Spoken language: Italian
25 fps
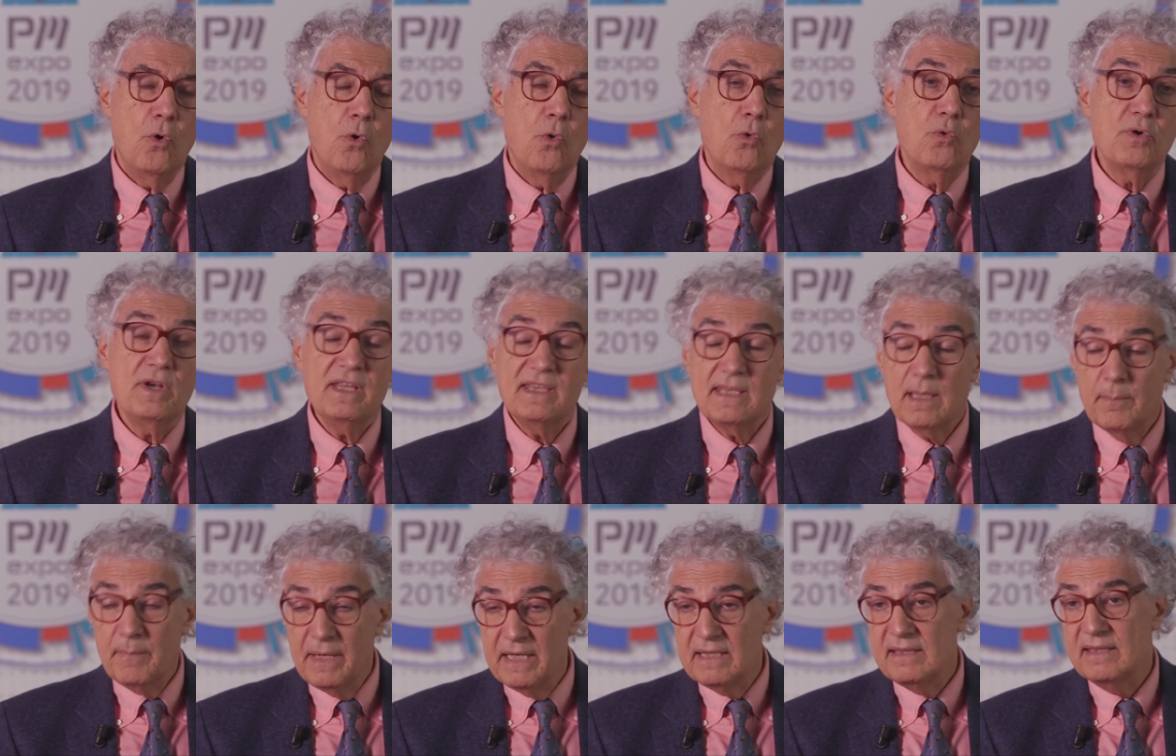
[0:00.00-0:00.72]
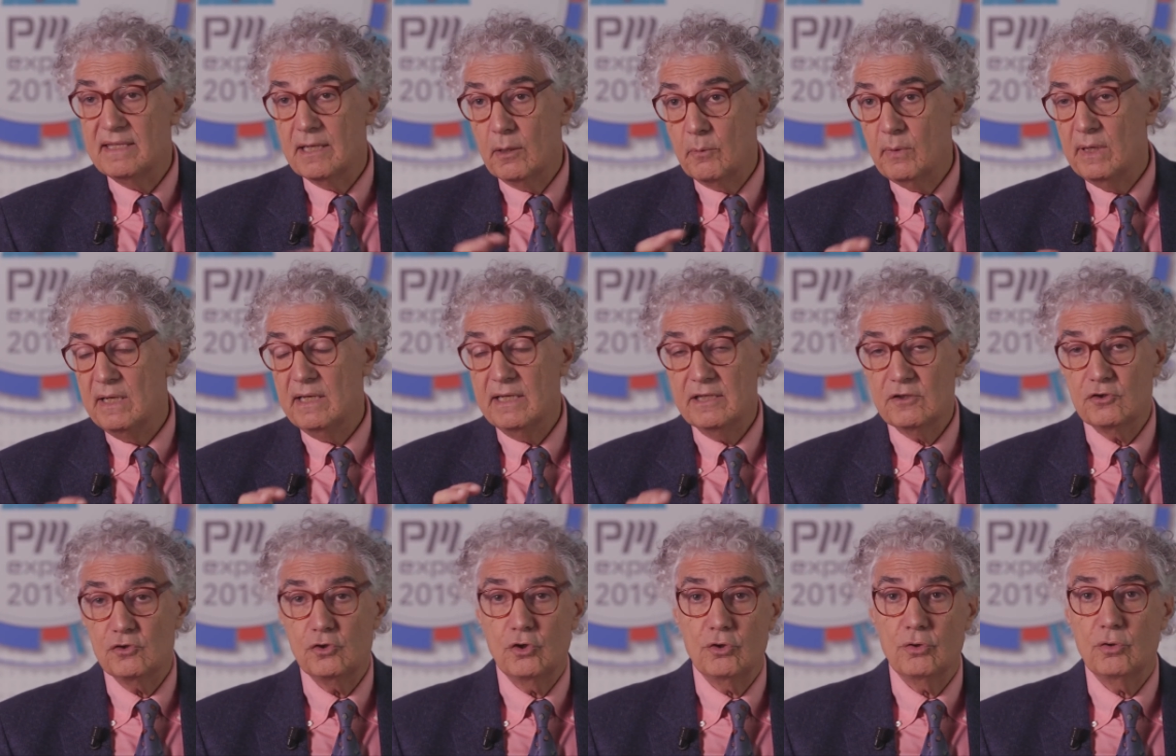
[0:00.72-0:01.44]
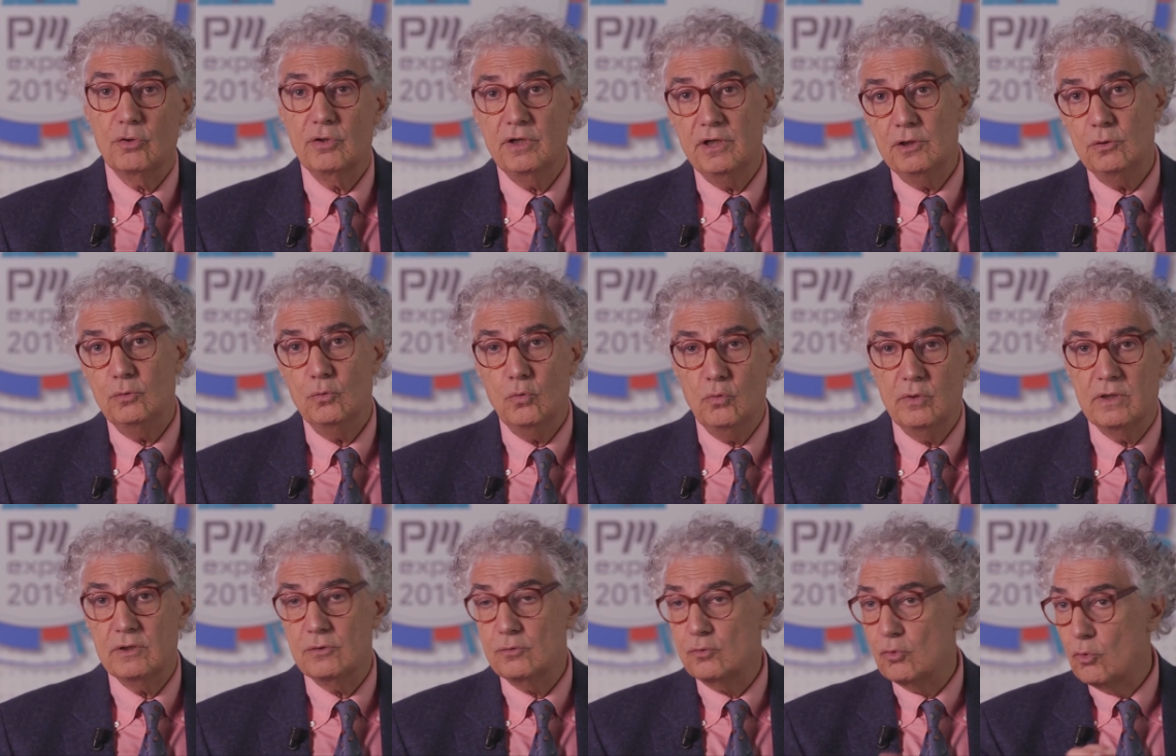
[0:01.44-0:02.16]
unitamente a quelli che sono i
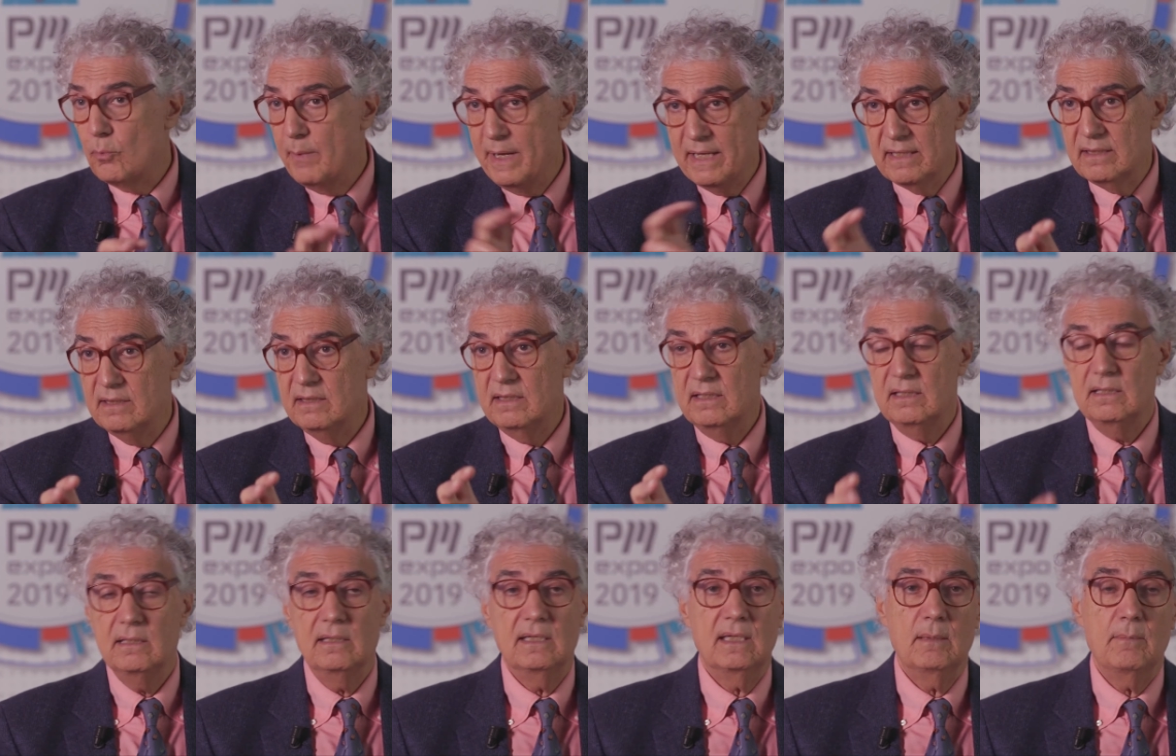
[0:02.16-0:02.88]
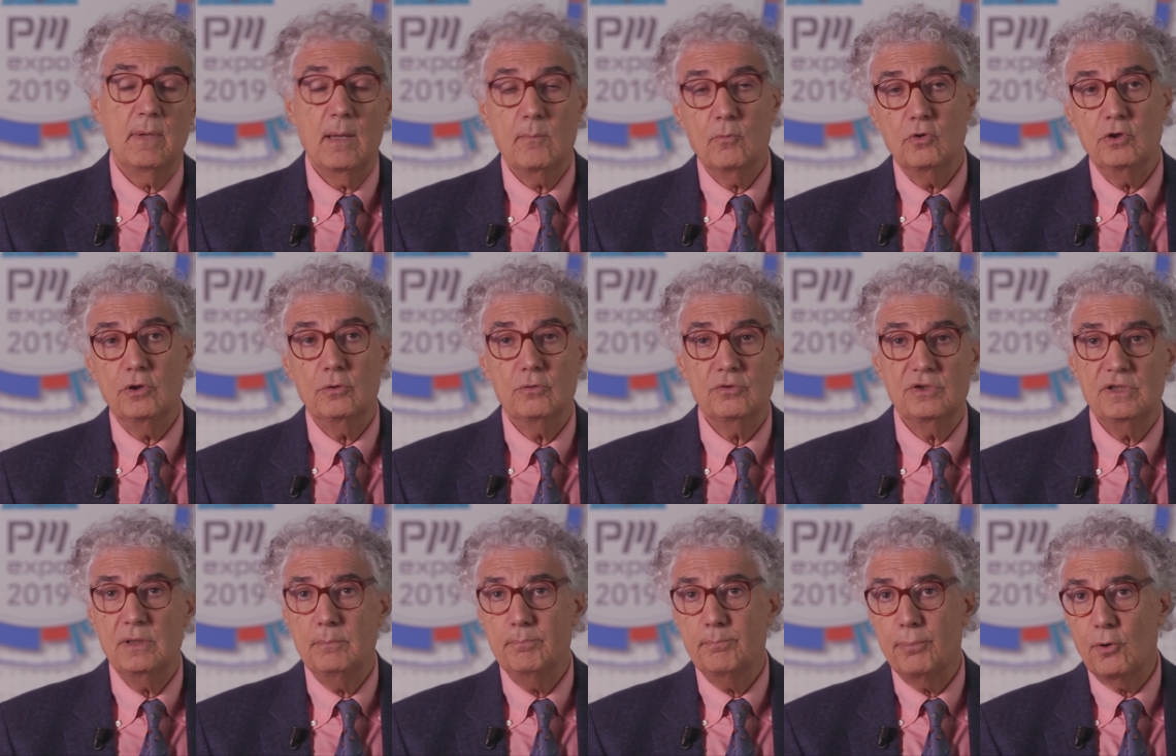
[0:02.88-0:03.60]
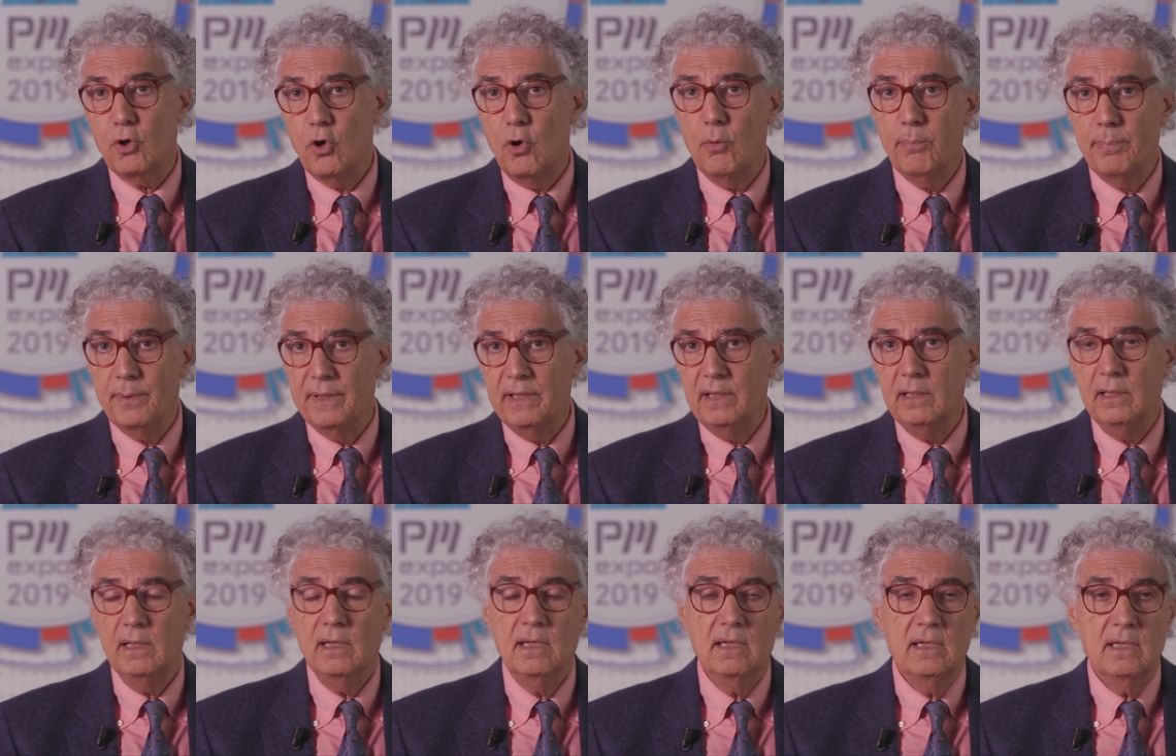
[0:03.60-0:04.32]
due strumenti, chiamiamoli così,
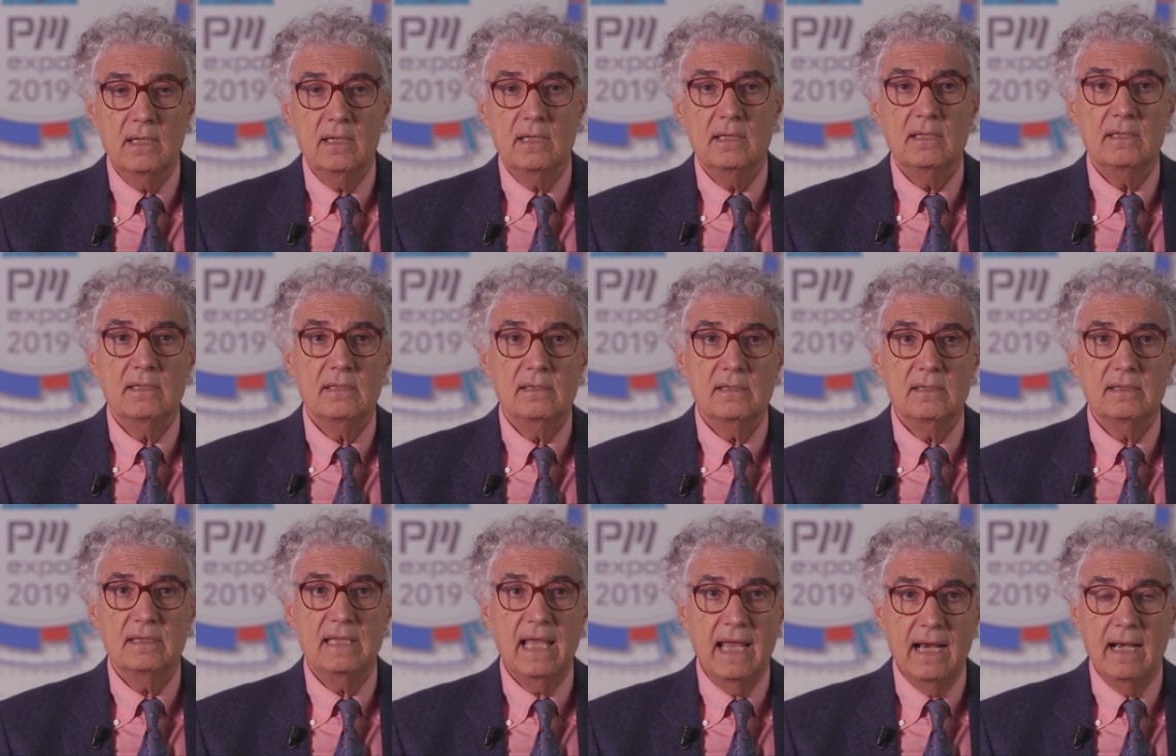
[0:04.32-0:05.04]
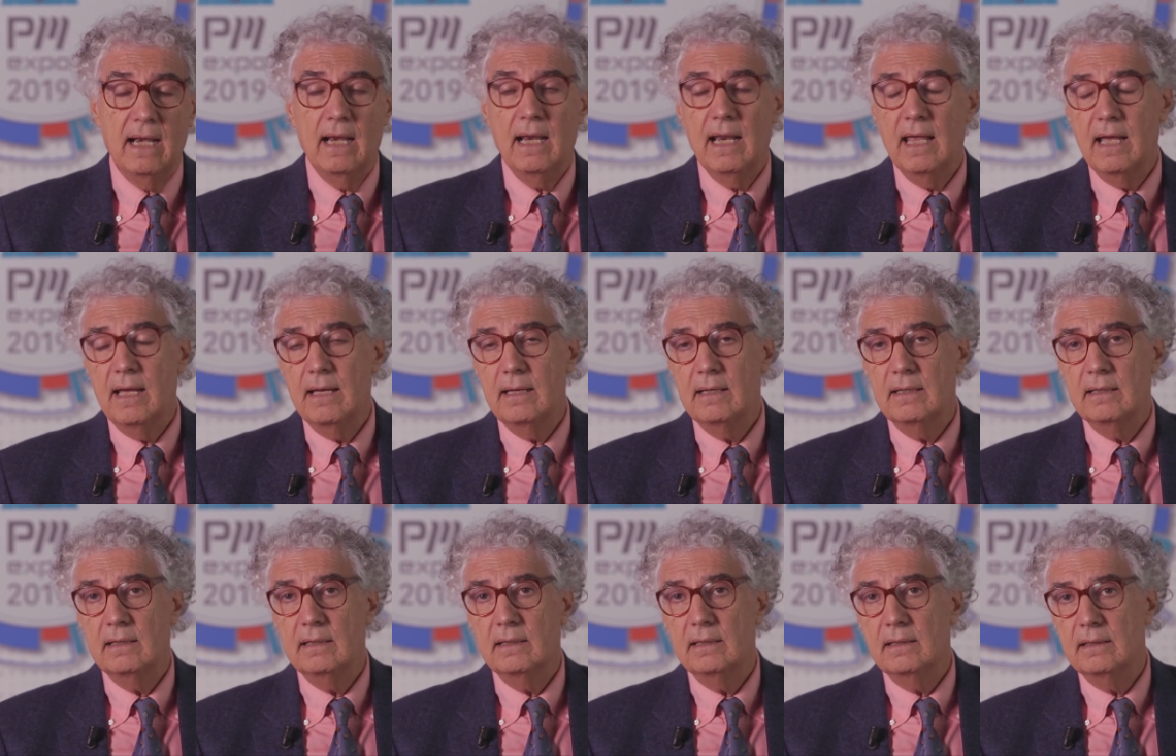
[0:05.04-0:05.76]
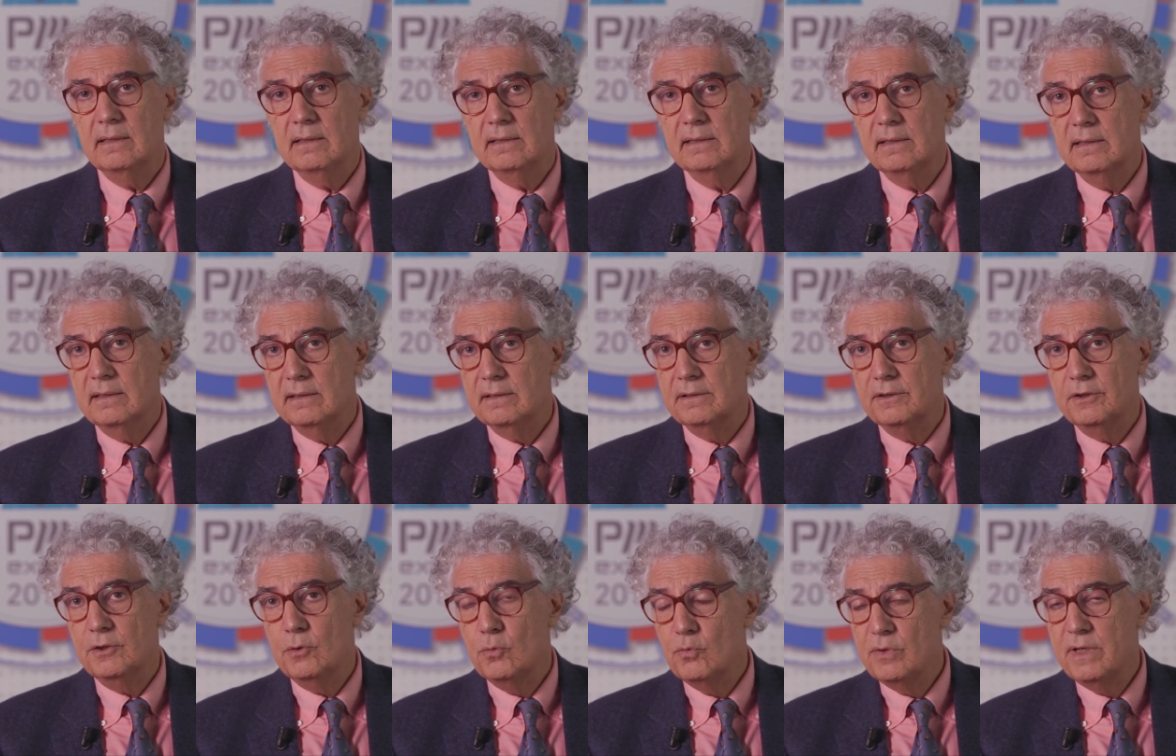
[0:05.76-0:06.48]
propri del eh,
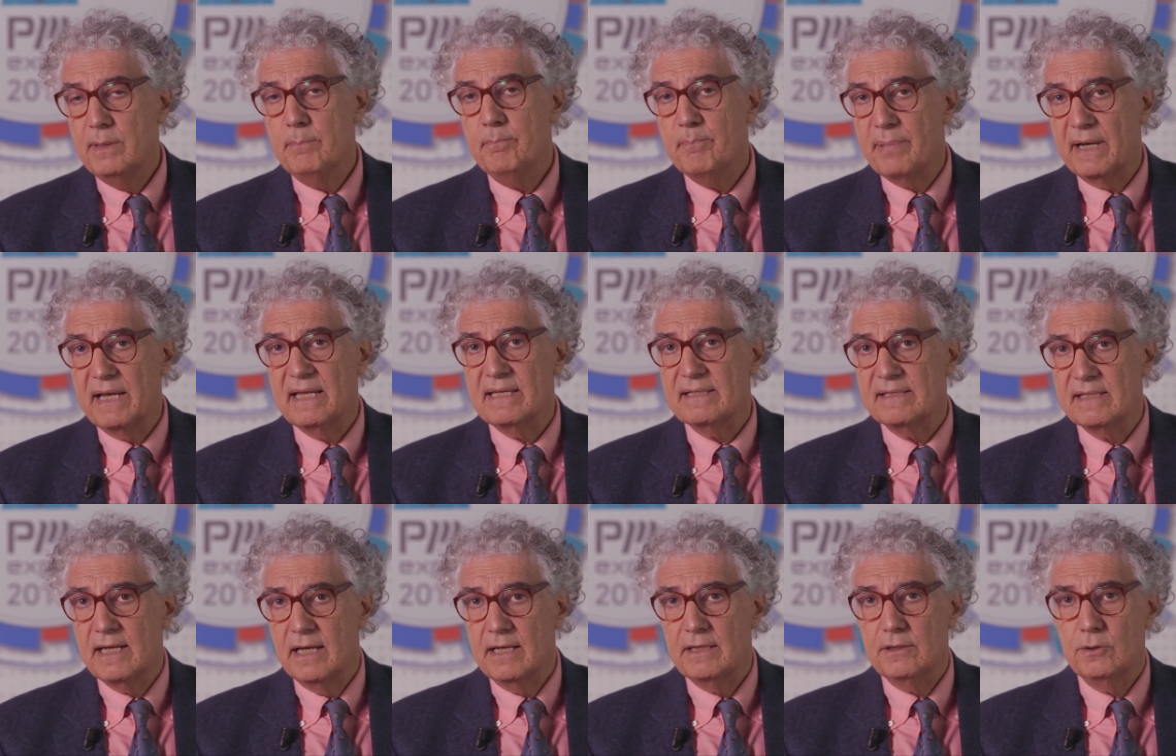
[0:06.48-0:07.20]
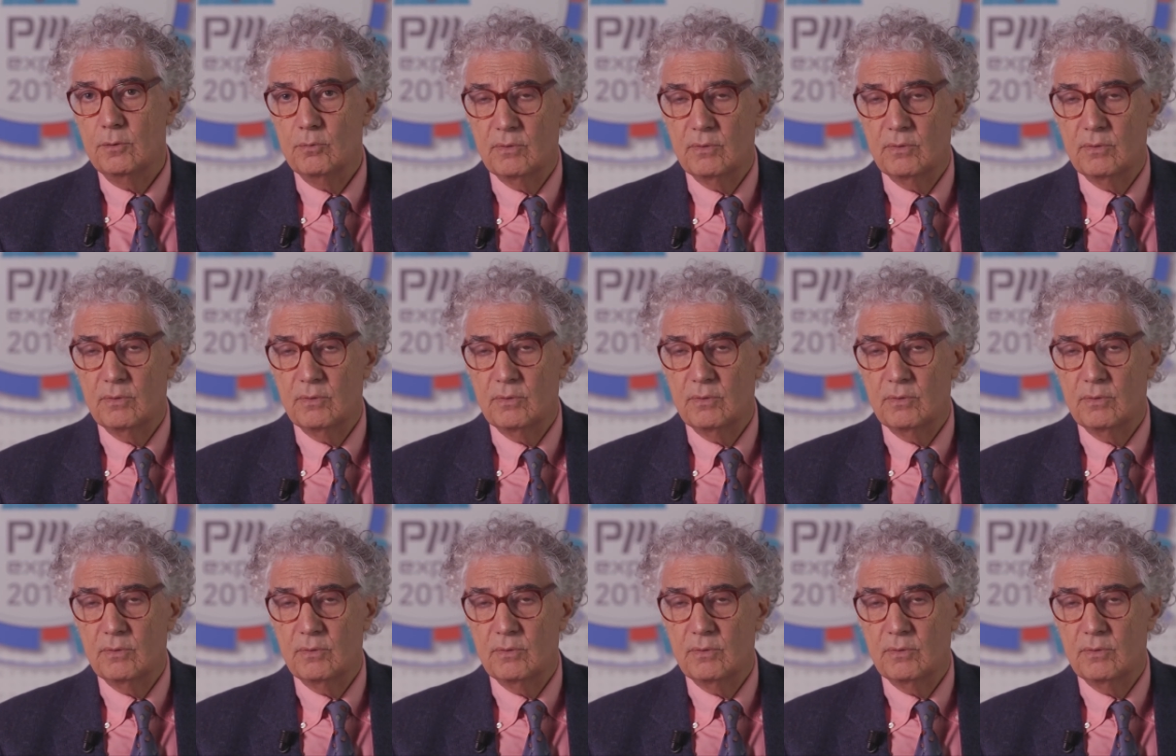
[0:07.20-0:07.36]
di un'impresa e di